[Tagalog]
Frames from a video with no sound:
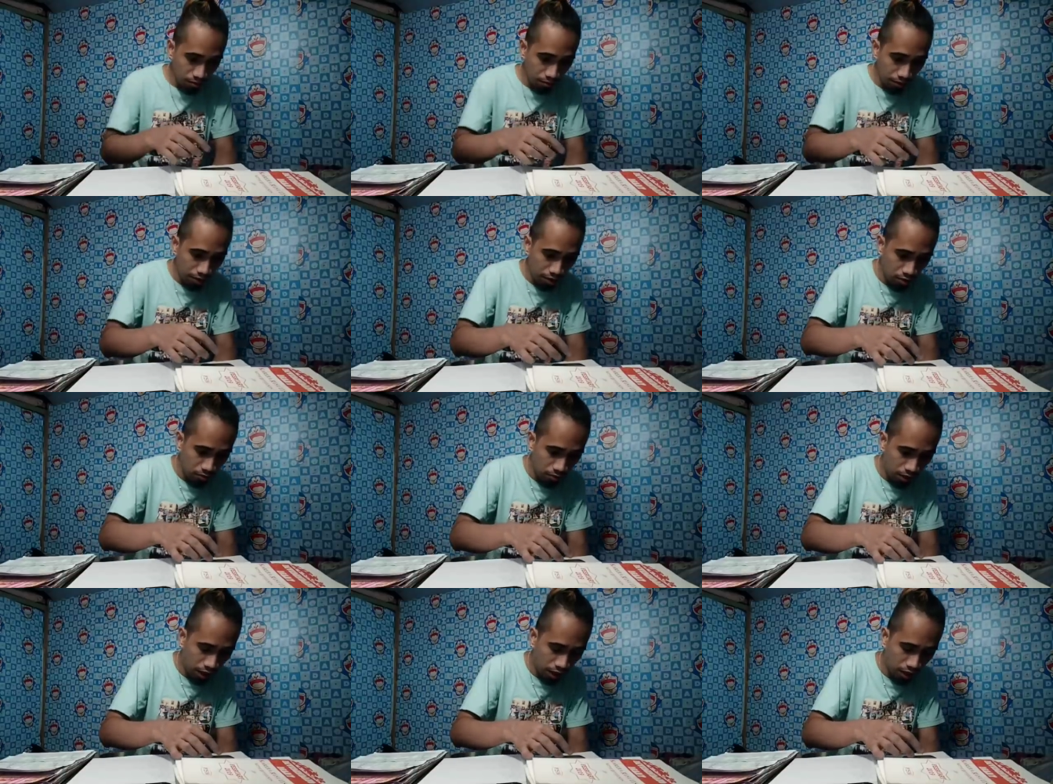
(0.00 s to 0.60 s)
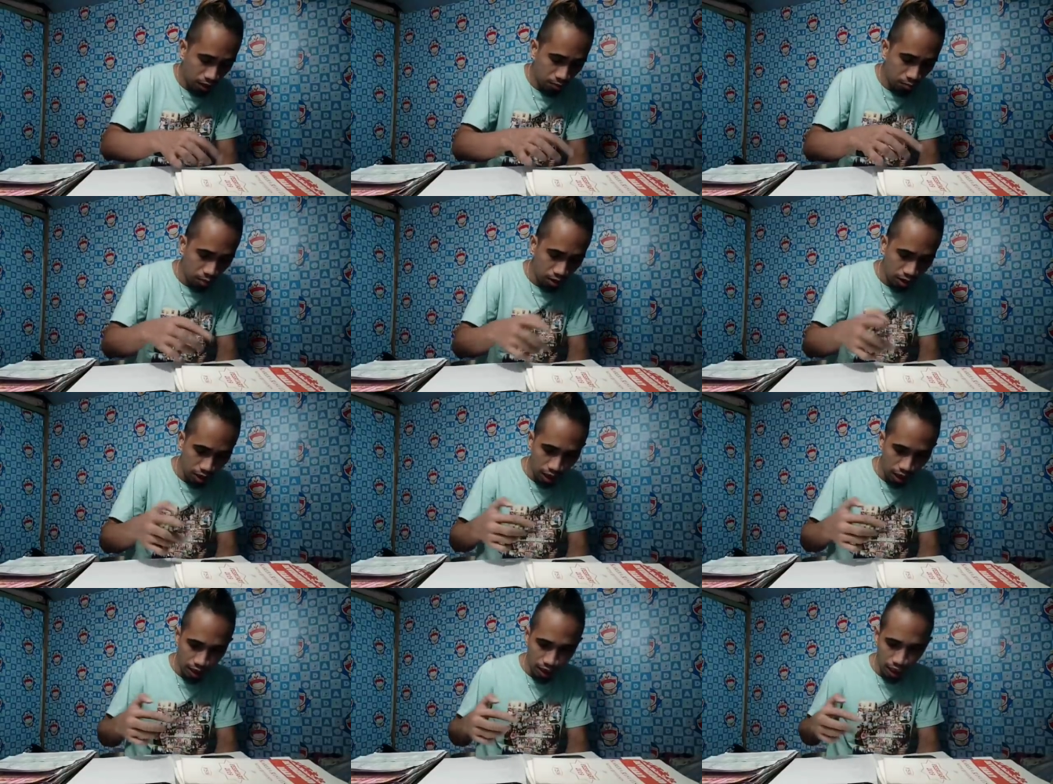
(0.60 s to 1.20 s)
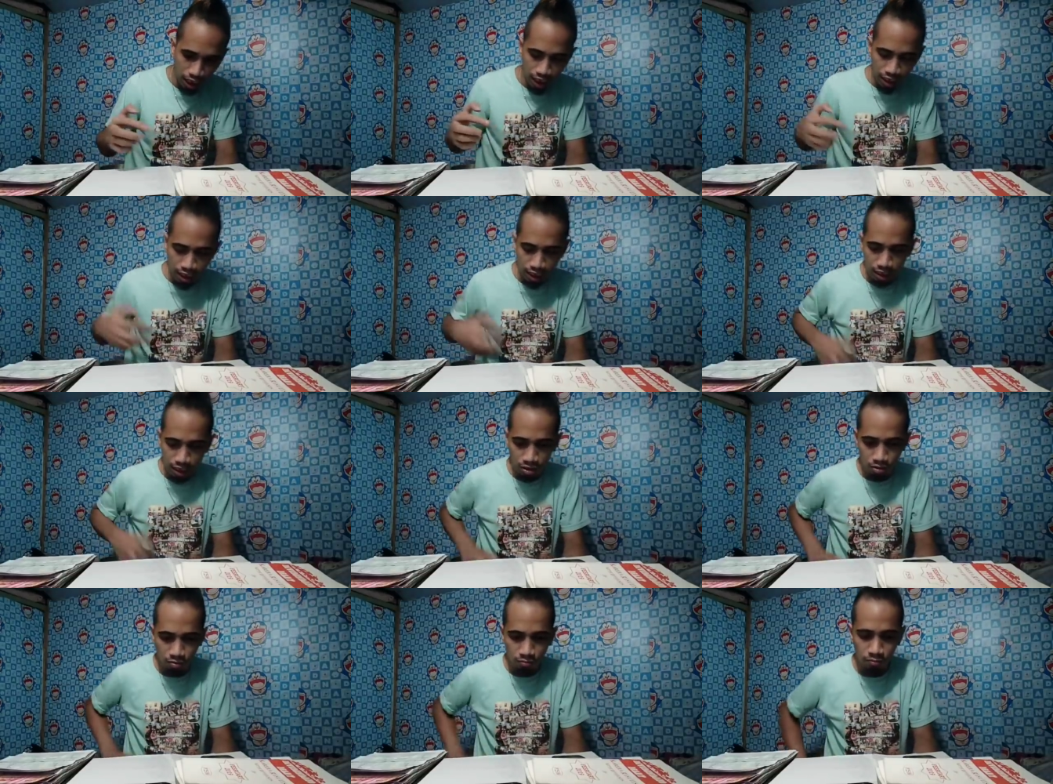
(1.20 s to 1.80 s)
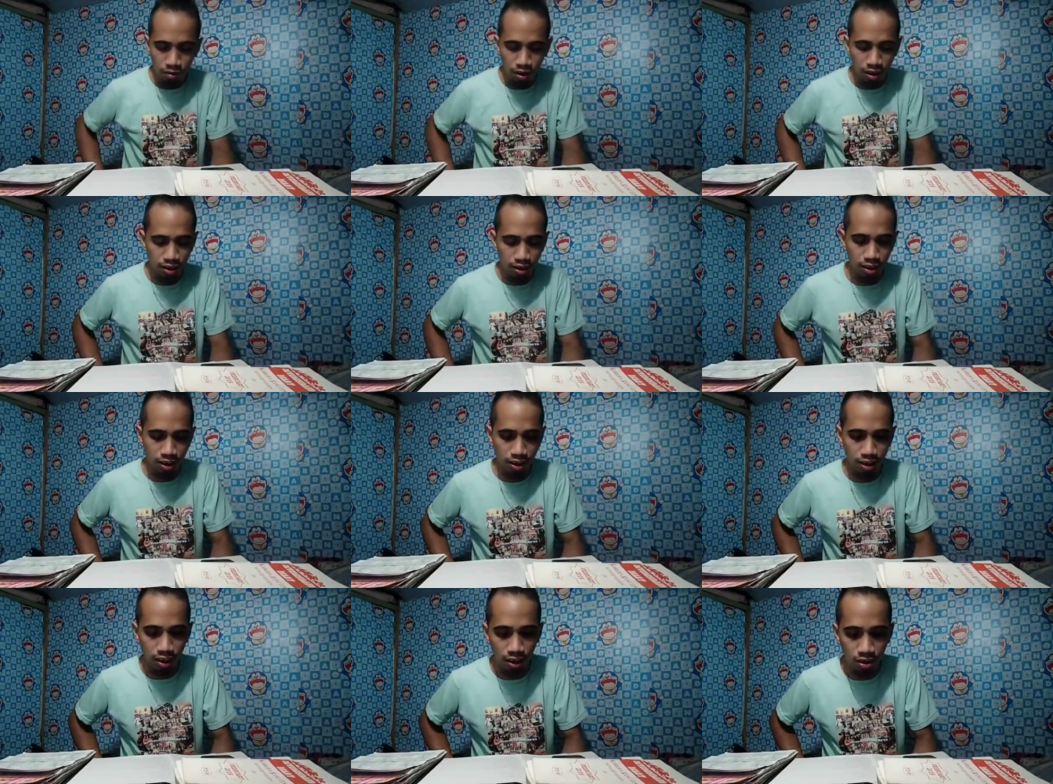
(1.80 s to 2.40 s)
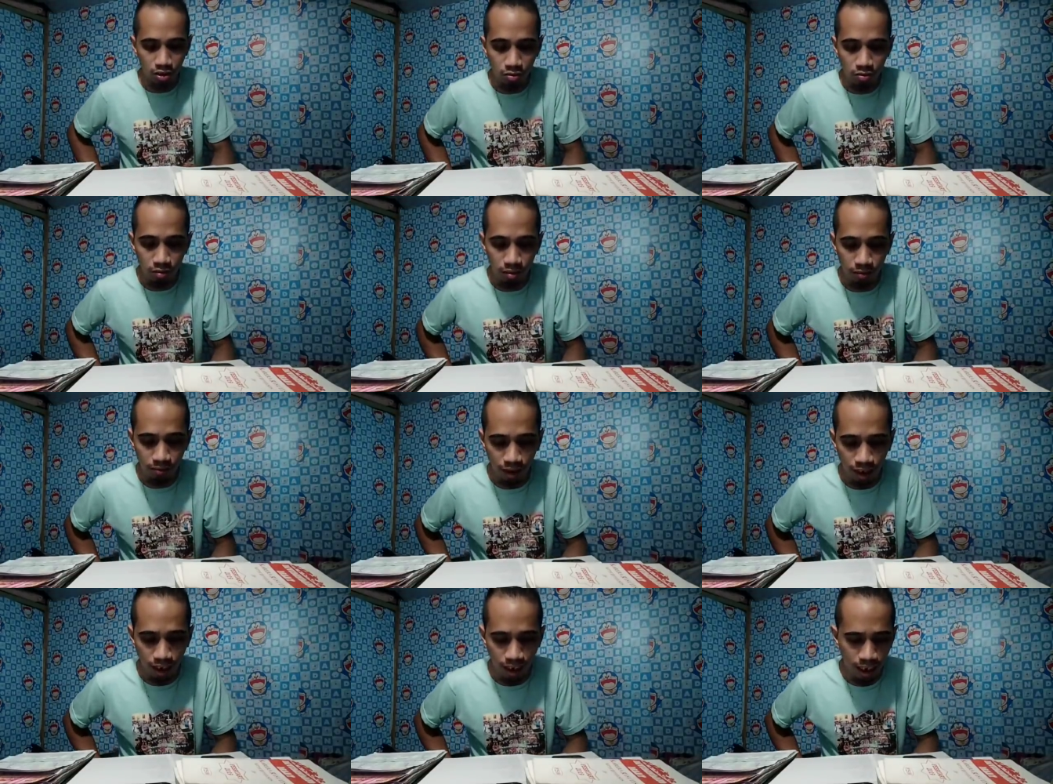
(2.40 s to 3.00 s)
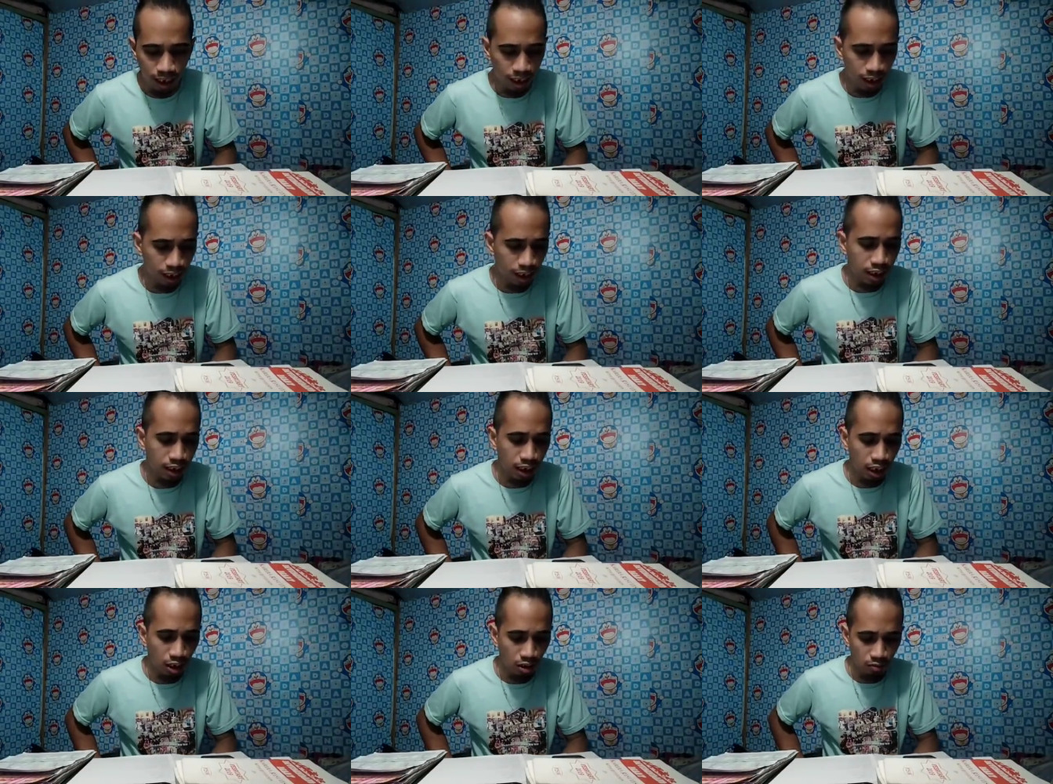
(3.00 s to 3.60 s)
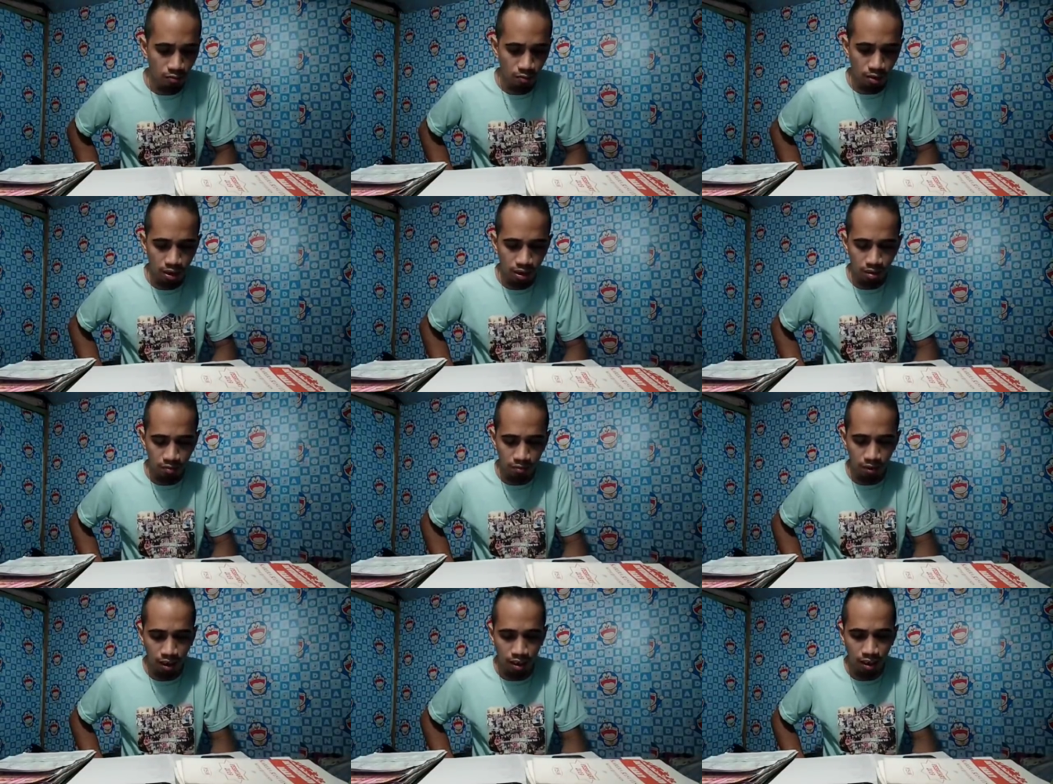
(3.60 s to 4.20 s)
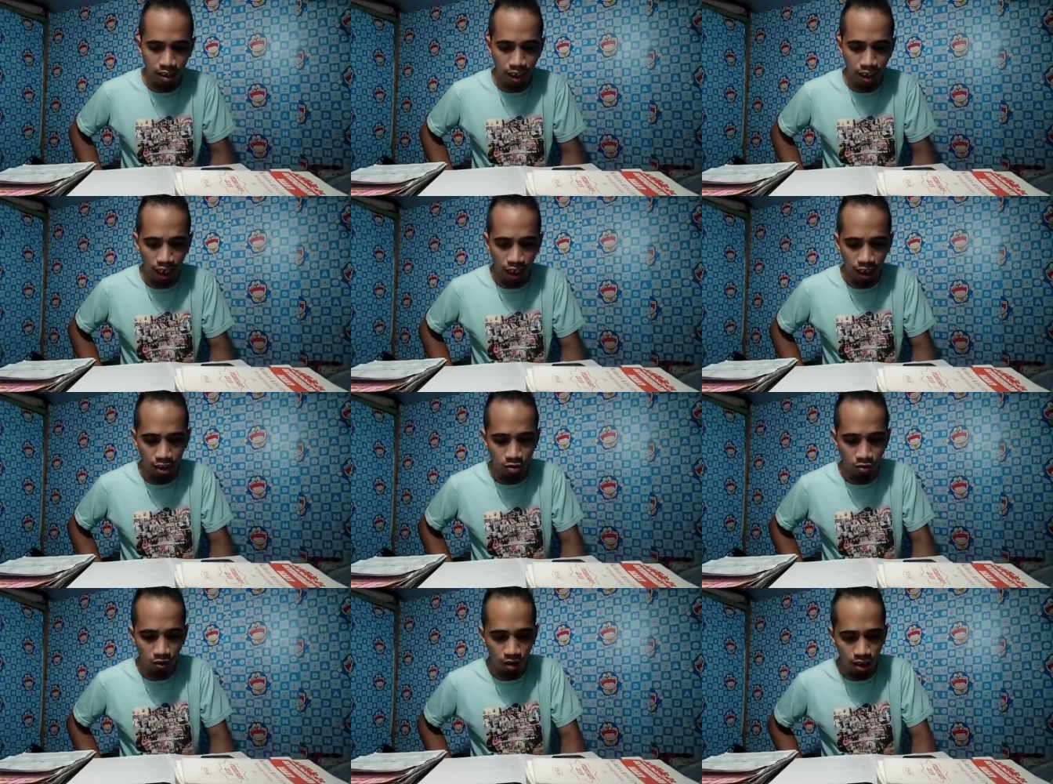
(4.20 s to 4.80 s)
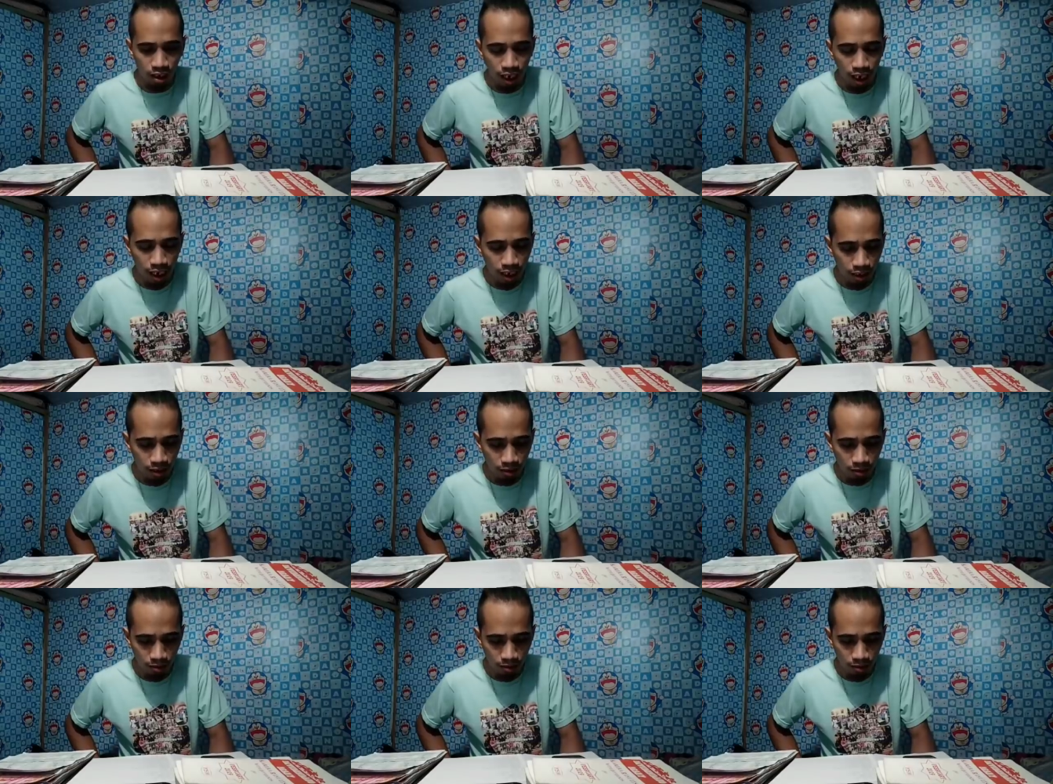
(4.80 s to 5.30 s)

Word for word: Medyo maganda po yung dadaanan nitong pick 6 na to. May mga nakikita akong pwedeng makadihado agad.